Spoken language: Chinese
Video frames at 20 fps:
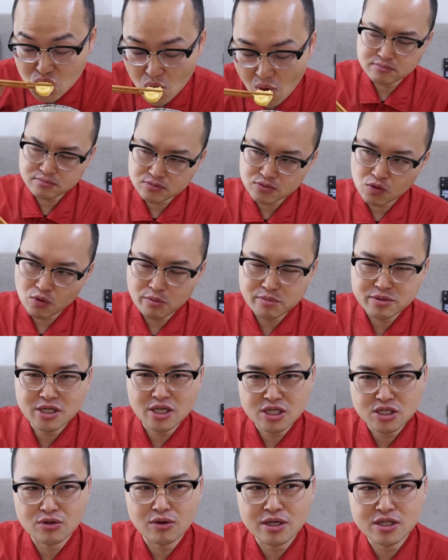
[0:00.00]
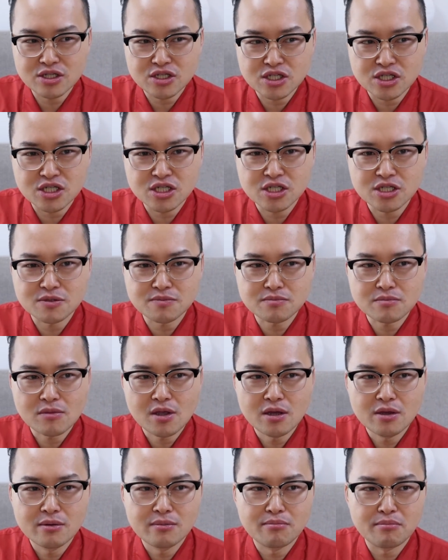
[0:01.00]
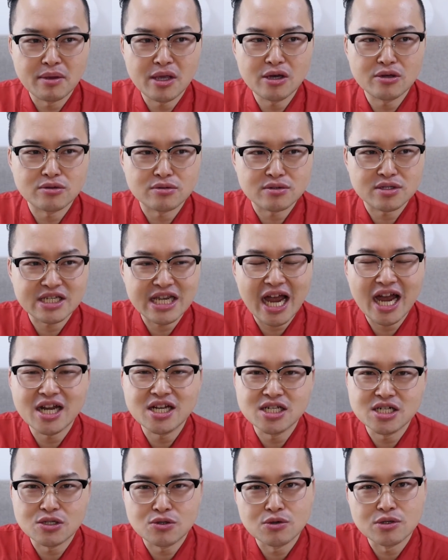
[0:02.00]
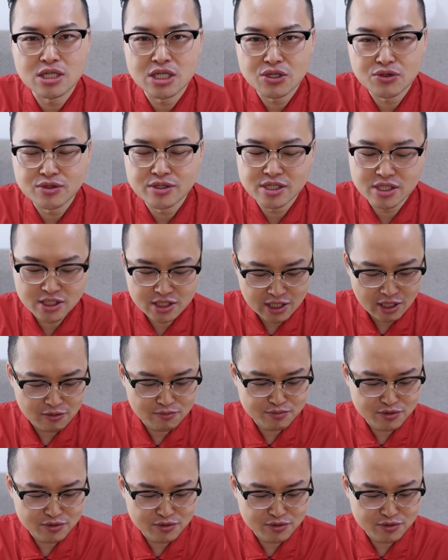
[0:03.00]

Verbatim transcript: 嗯，我比较喜欢吃没有加热过的玉子烧，